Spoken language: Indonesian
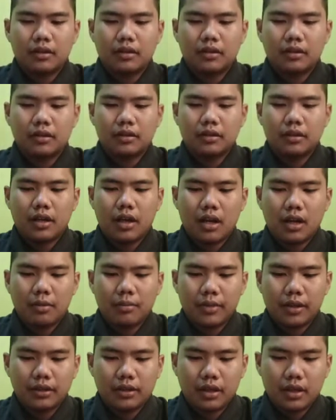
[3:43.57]
Eh,
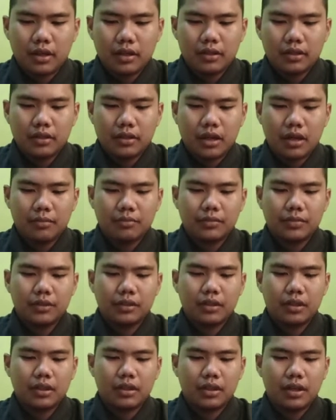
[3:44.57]
dalam ajaran Islam,
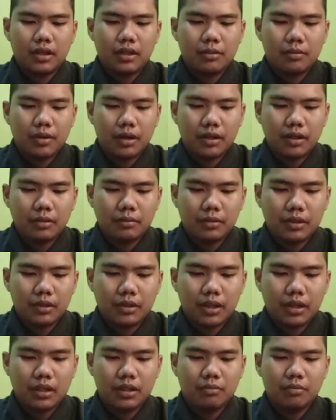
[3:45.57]
sedekah dibagi
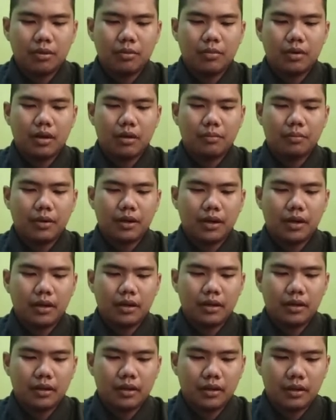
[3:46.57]
menjadi
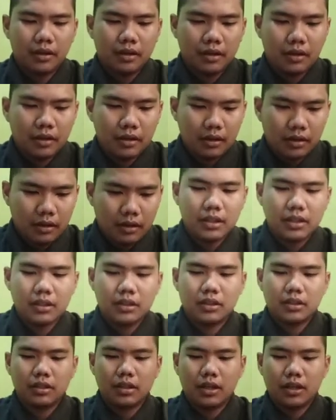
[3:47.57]
beberapa
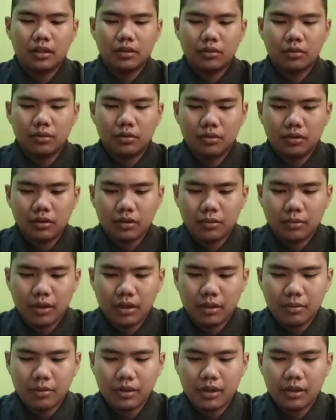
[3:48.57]
jenis yaitu
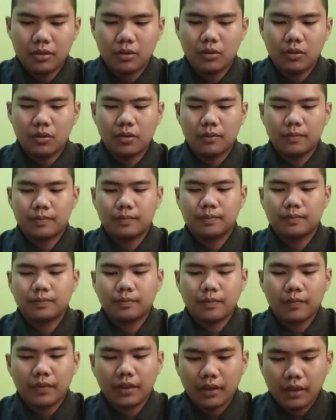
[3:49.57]
sebagai berikut.
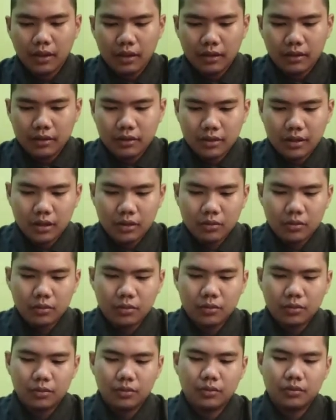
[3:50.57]
1.
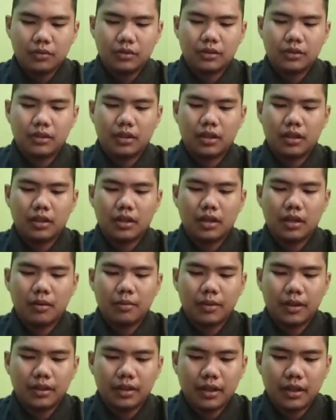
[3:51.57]
Sedekah
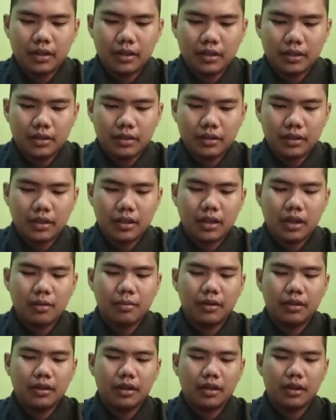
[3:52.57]
materi. Sedekah
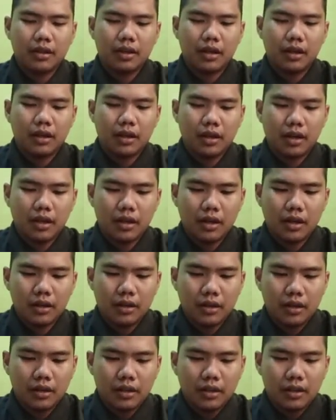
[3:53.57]
materi
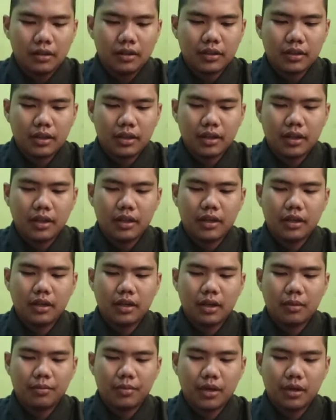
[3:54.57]
adalah sedekah yang
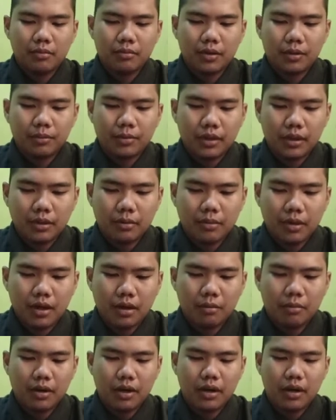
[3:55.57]
dapat memberi
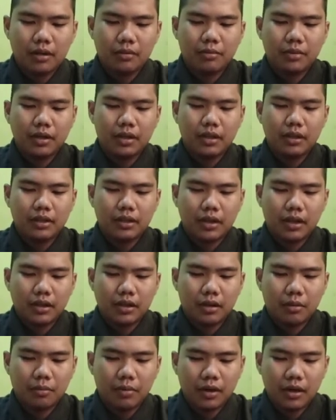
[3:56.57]
barang-barang miliknya
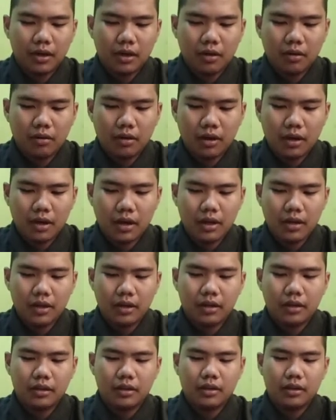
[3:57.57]
kepada orang lain.